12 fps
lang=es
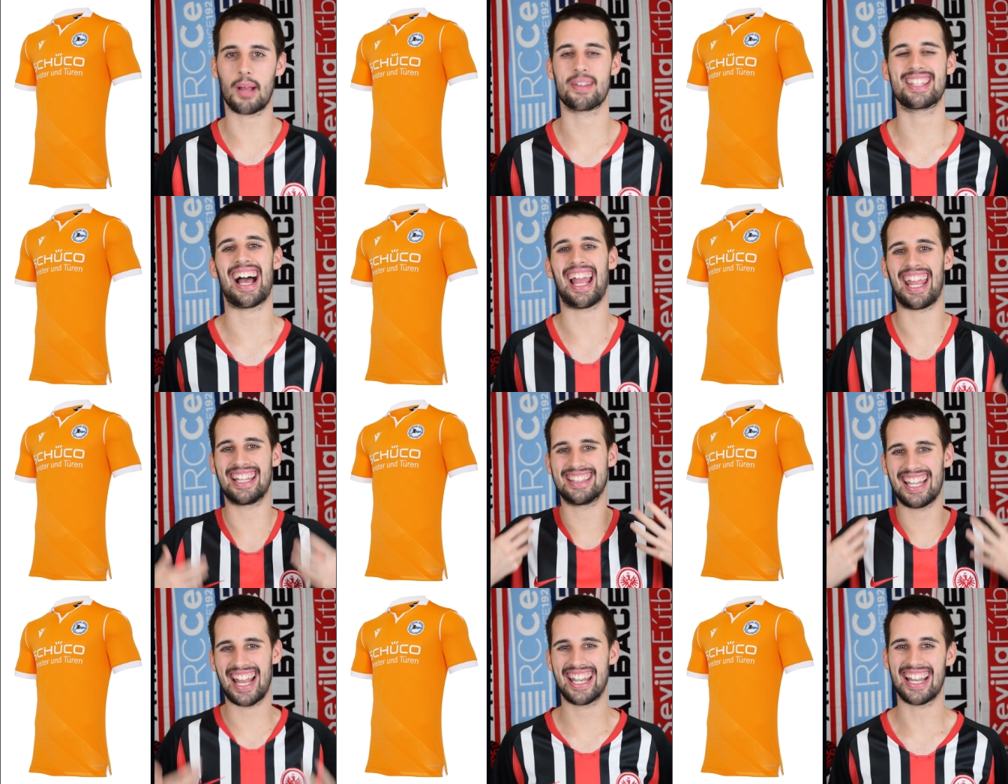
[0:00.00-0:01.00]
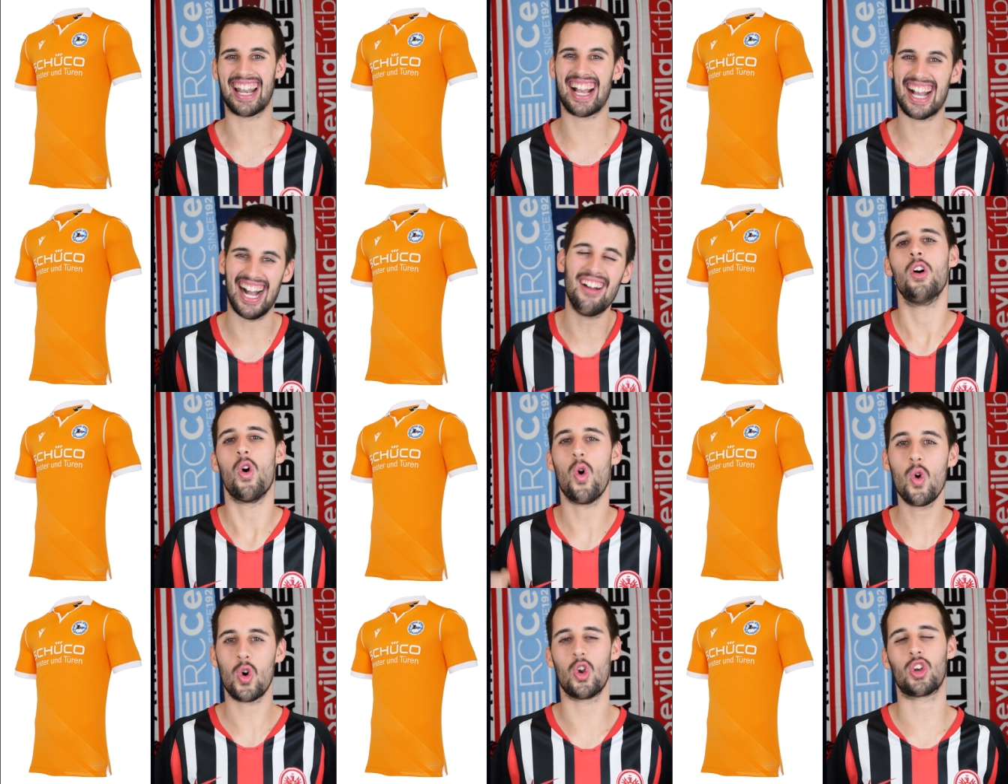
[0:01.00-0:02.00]
camiseta entera en naranja,
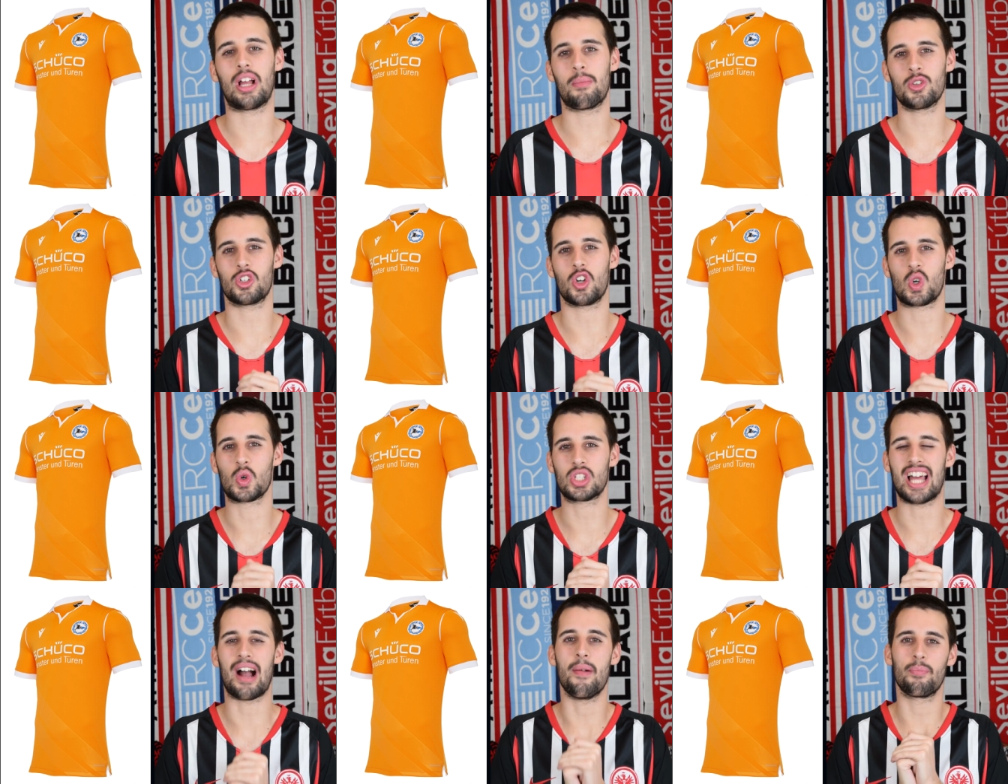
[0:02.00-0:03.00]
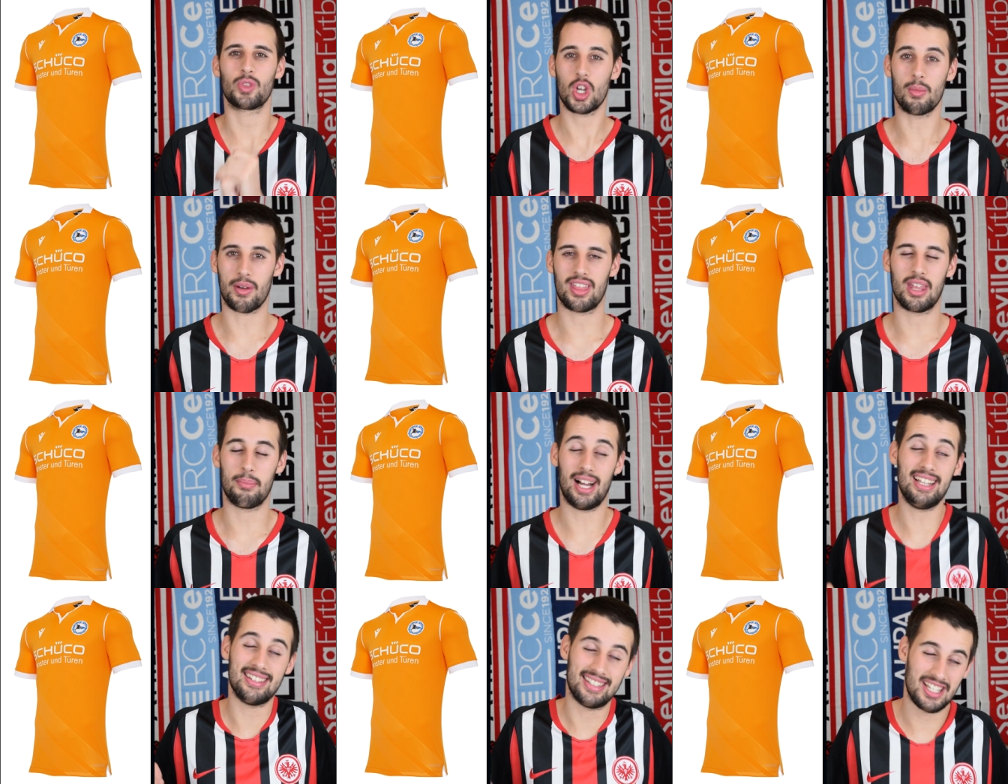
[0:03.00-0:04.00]
un color que a muchos nos gusta como
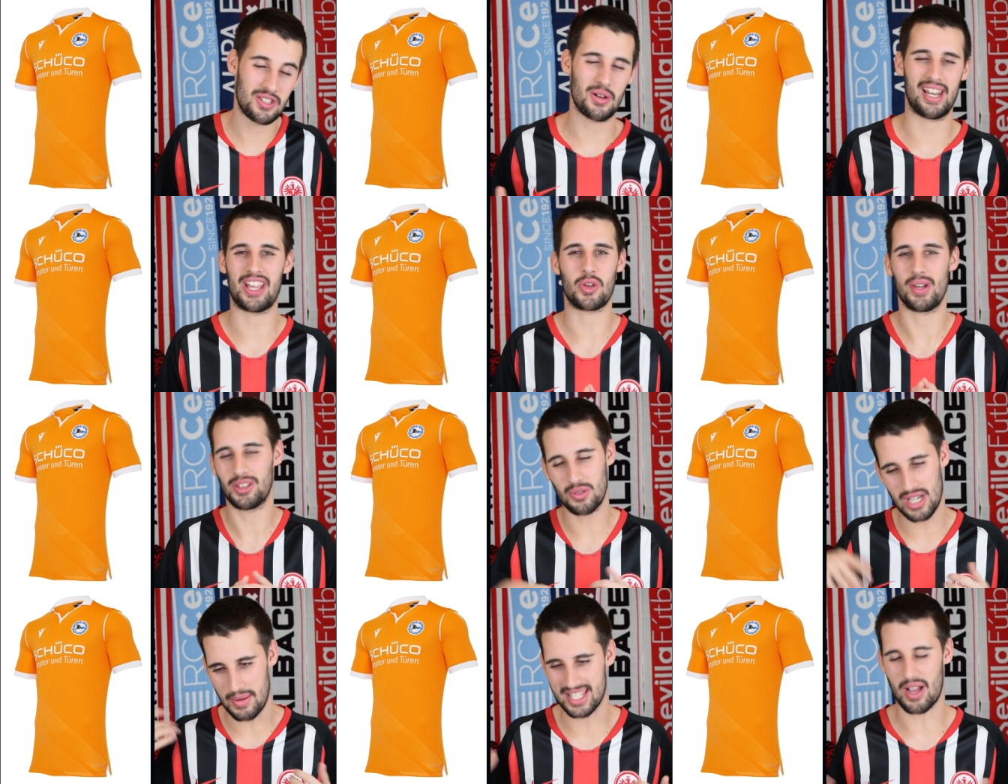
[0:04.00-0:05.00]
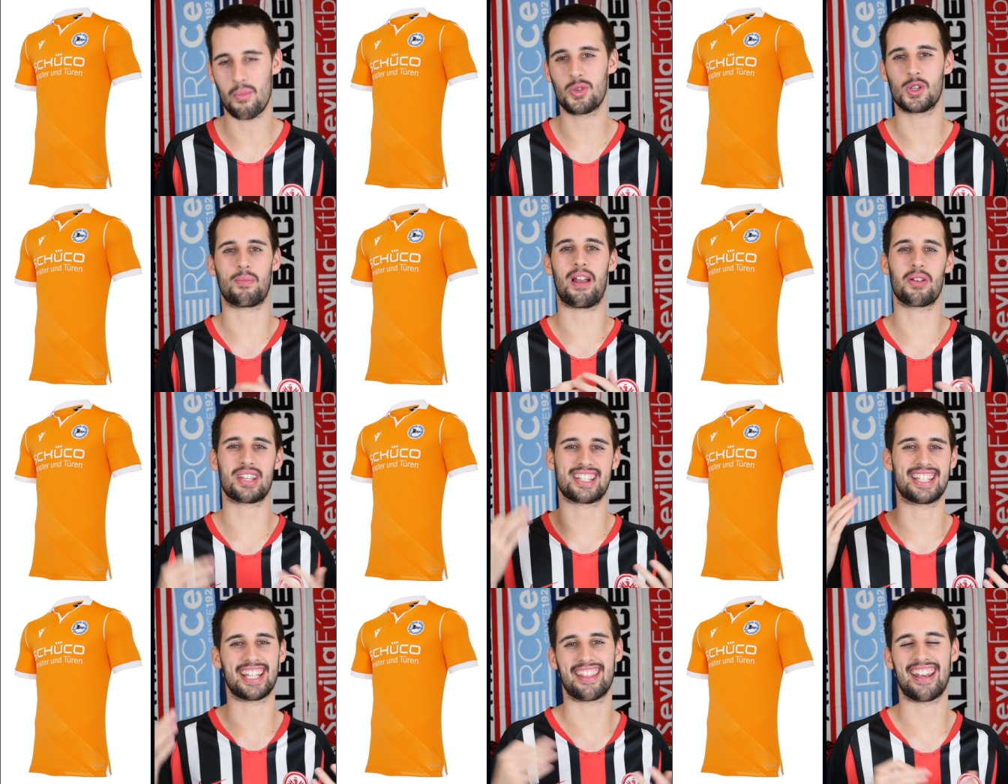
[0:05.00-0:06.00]
principal. De hecho, en la Juventus le habéis dado muchos palos a
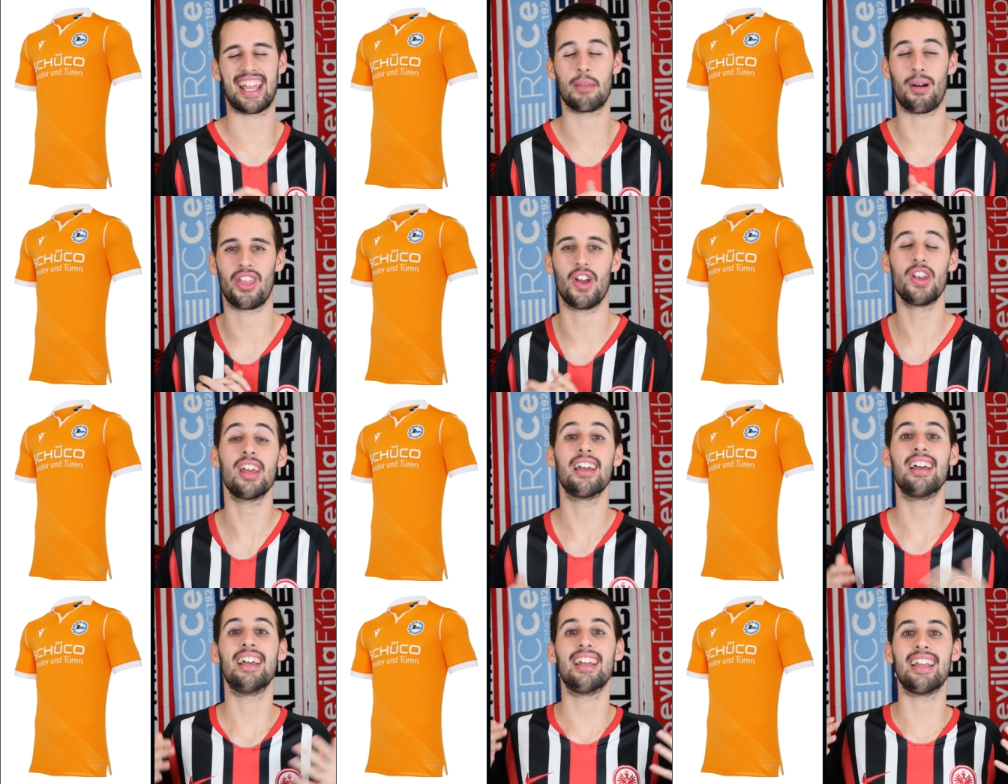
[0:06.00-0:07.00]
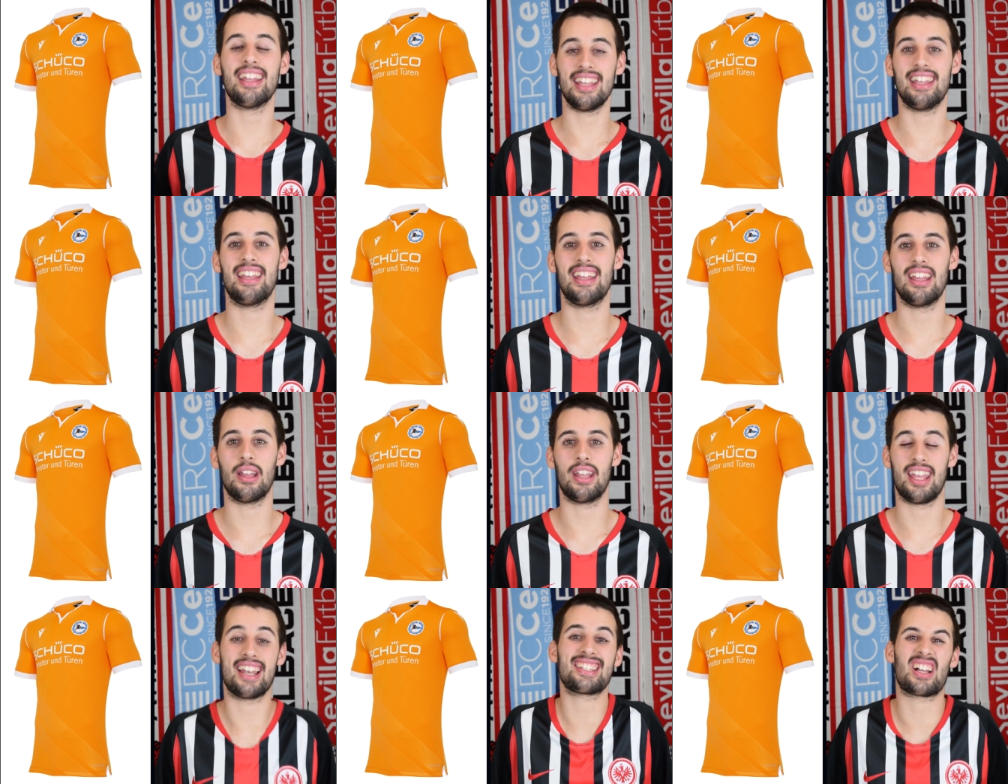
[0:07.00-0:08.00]
esa tercera equipación
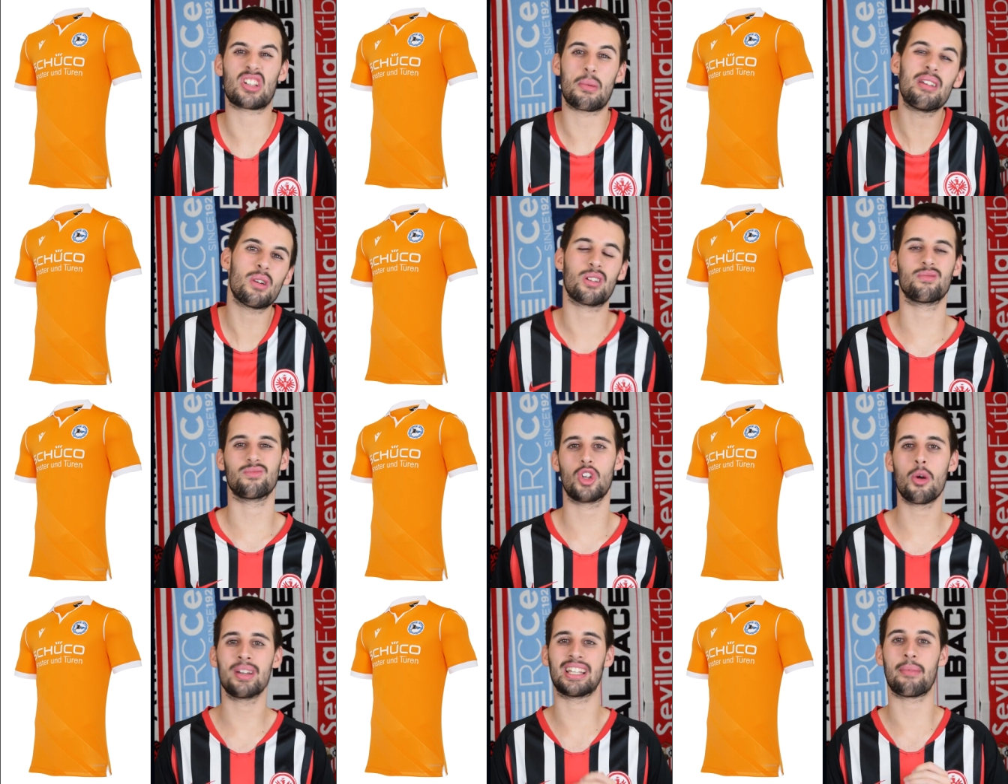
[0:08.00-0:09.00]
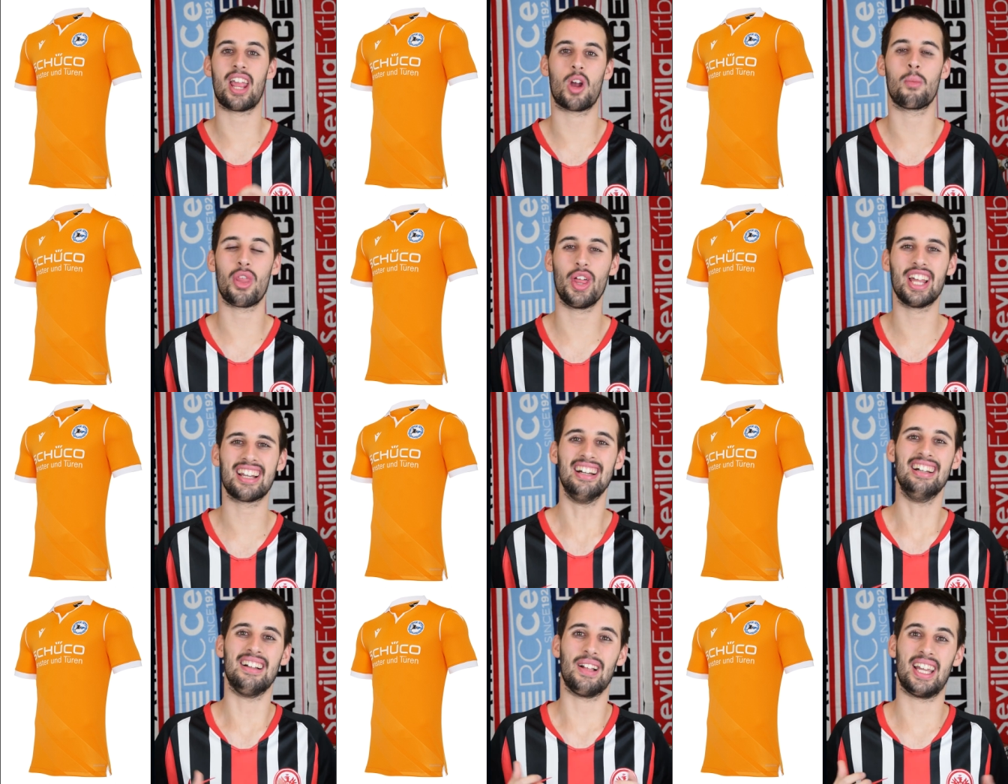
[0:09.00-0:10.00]
y, en este caso a mí, bueno, no me termina de convencer.
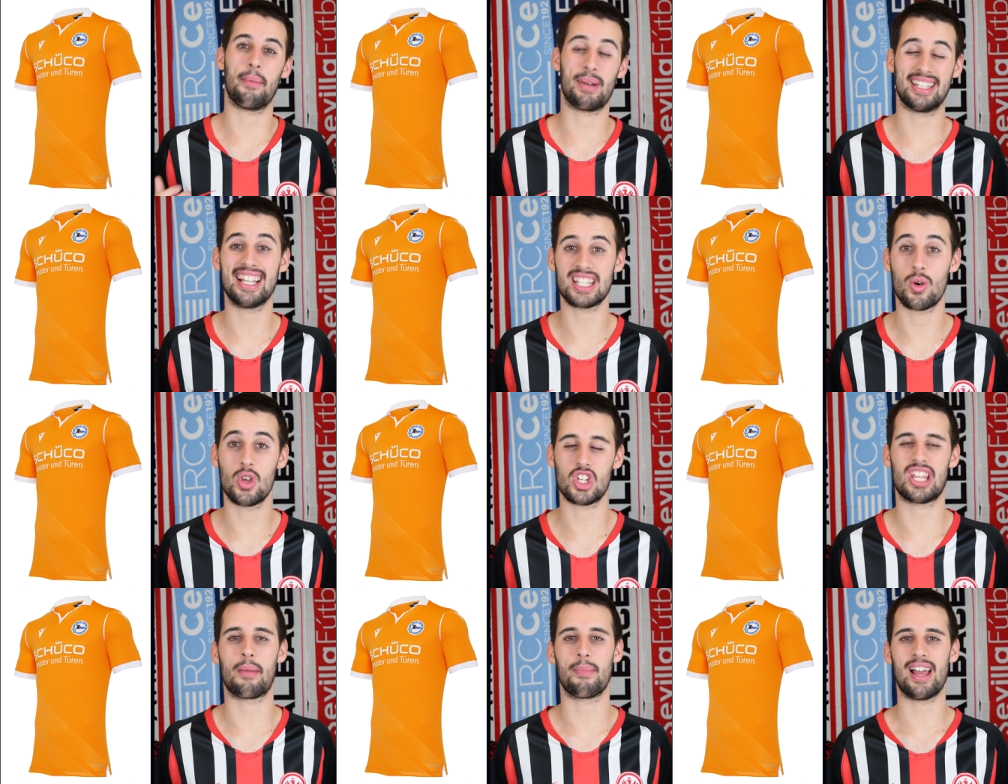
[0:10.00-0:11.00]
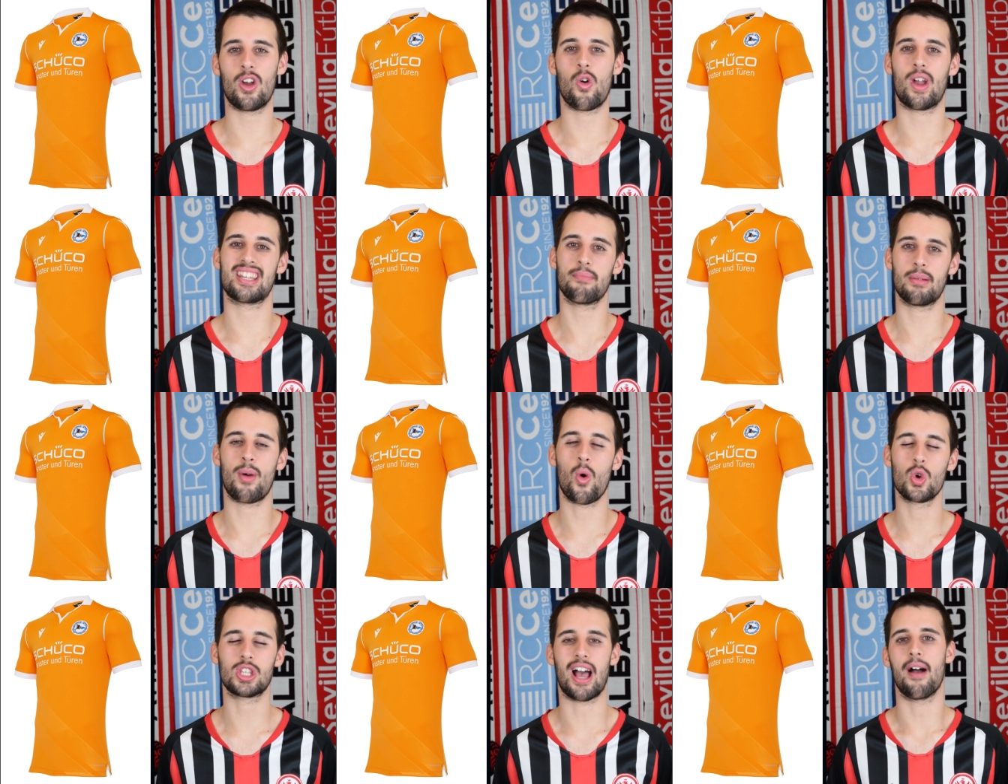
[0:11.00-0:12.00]
pretina eh, pretinas y cuello estar en blanco, que siempre me
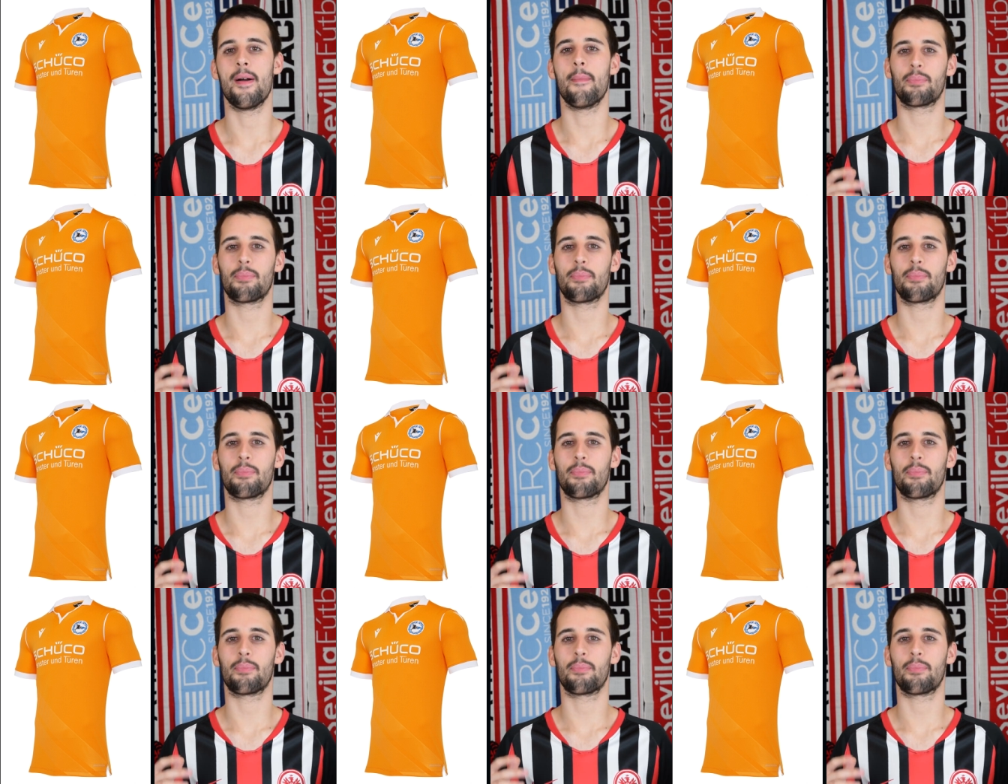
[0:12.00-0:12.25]
gusta